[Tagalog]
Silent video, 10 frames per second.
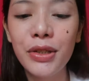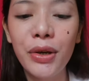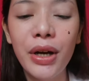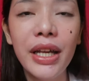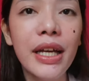
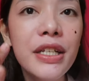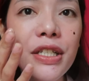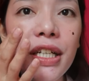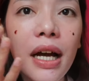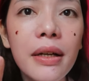So, ayan
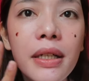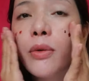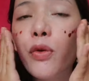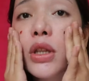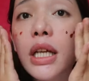siya.
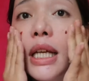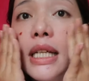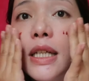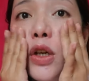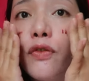Pottery
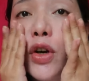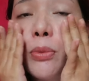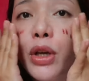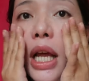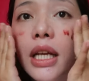kasi yung
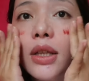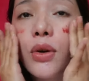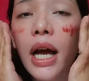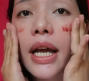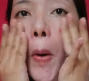formula nito,
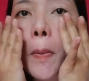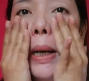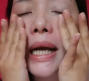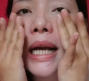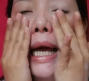guys. So,
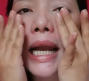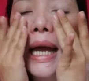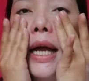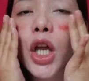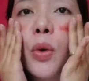pag
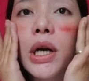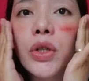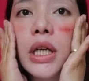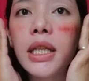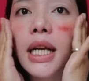naglalagay kayo, wag
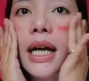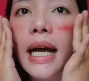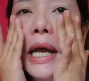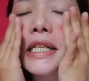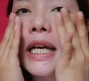niyong i-drag,
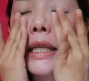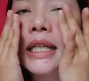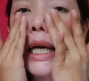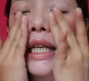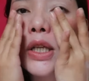guys.
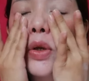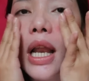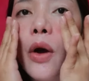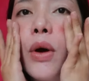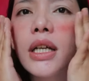Ganyan-ganin nyo
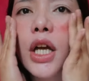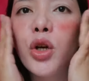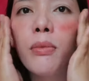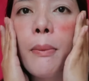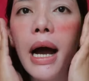lang. Wag
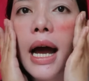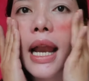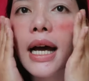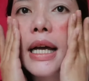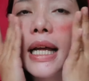kayong
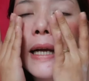mabahala.